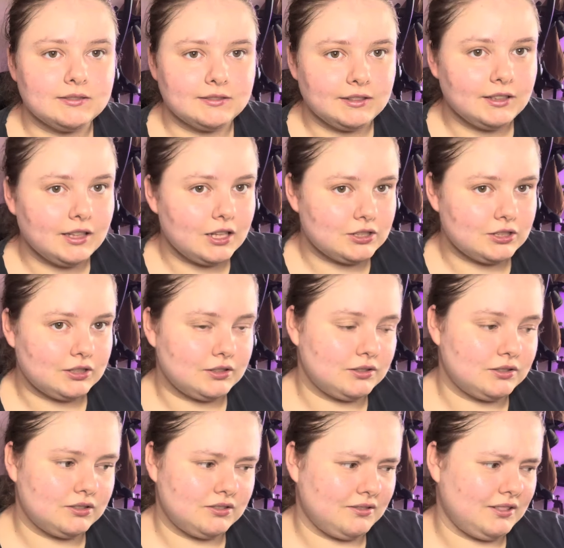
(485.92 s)

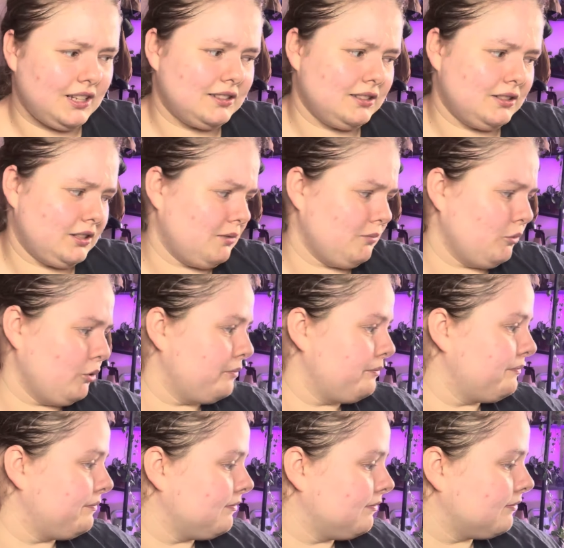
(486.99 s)
ileś lat temu,
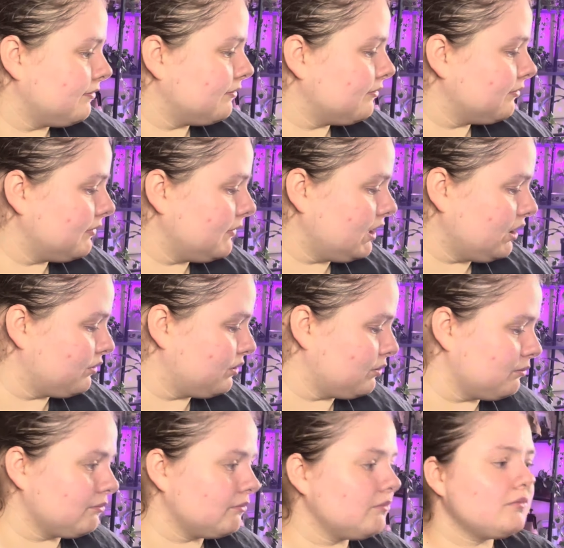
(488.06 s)
nie
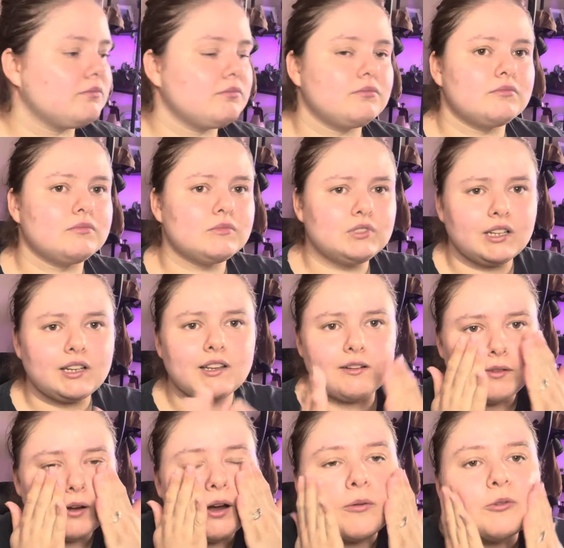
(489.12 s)
wiem,
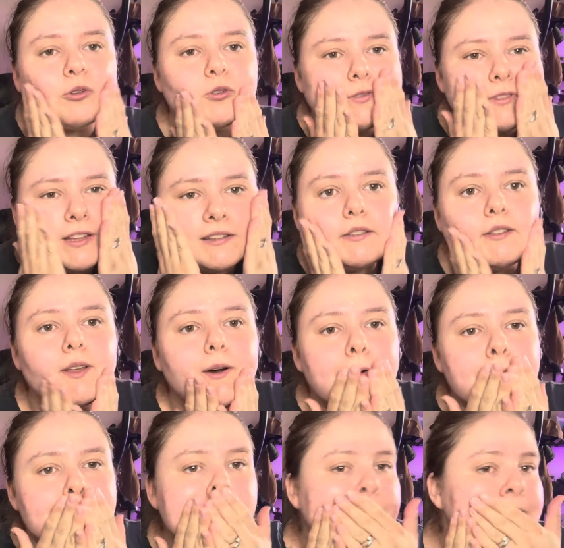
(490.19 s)
nagrywałam już wtedy na
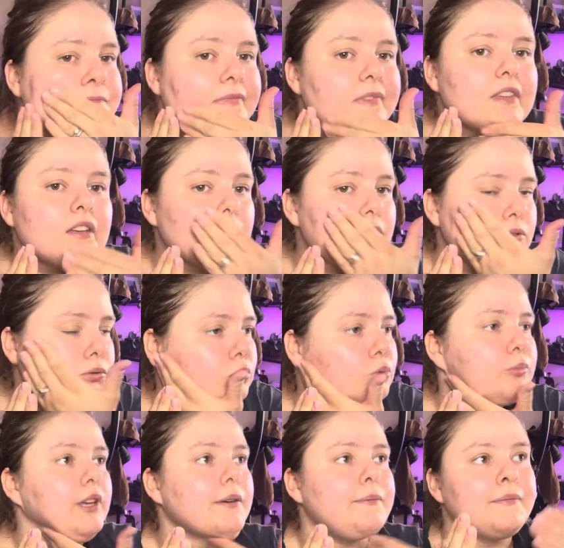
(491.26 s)

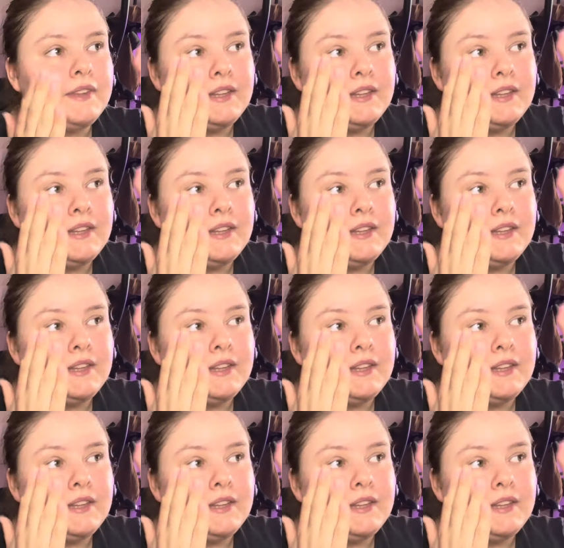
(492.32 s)
YouTubie.